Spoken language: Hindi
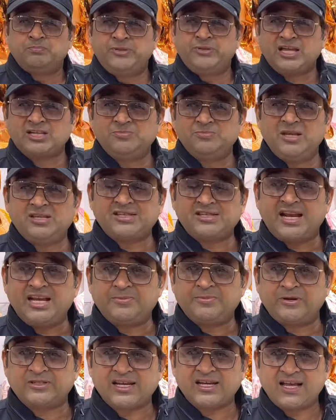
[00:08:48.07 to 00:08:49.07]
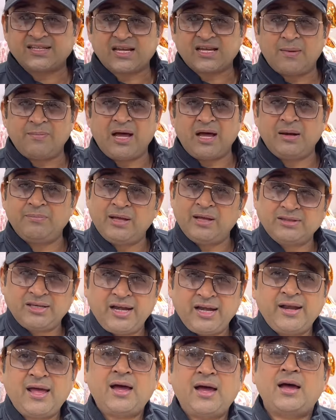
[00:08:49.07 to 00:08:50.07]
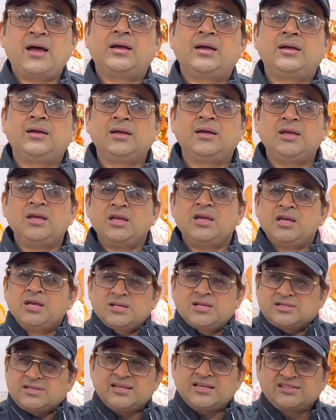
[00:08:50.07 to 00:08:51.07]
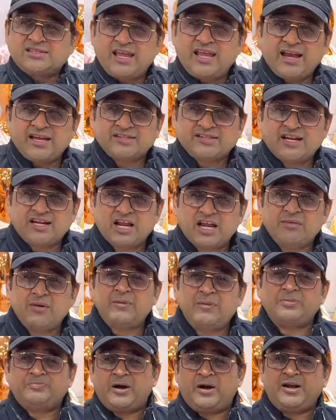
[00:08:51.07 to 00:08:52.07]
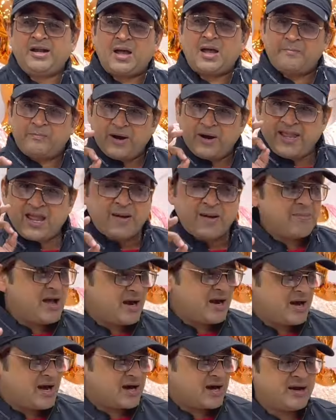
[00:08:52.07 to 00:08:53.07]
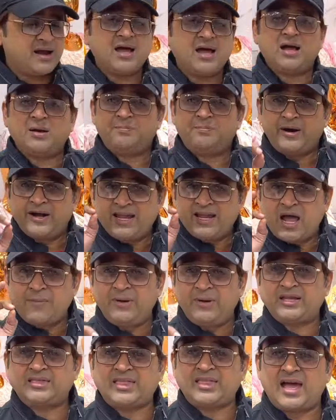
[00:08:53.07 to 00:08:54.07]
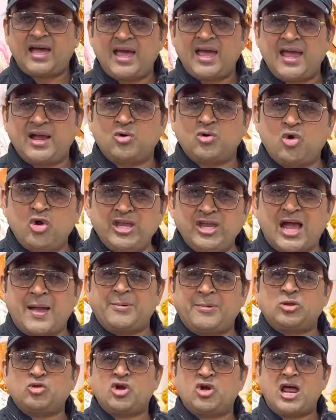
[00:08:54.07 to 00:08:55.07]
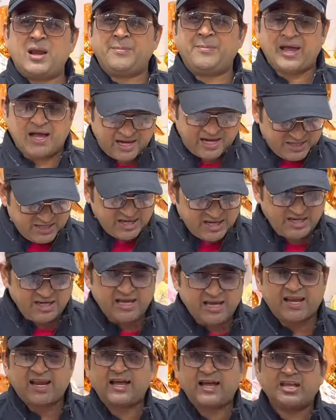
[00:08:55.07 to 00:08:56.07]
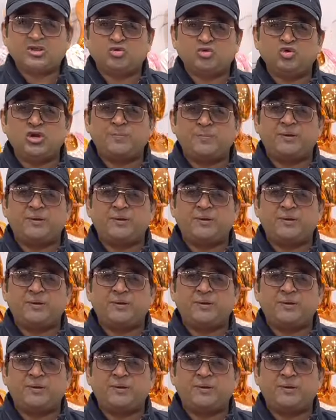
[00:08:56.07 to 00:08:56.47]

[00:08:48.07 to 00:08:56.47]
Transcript: दस बीस चालीस पचास का माल मत लेना सस्ते के चक्कर में मत पड़ना बढ़िया माल रखना बढ़िया बिकता है कोई आपकी दुकान पे आके ये नहीं कह रहा कि तू ये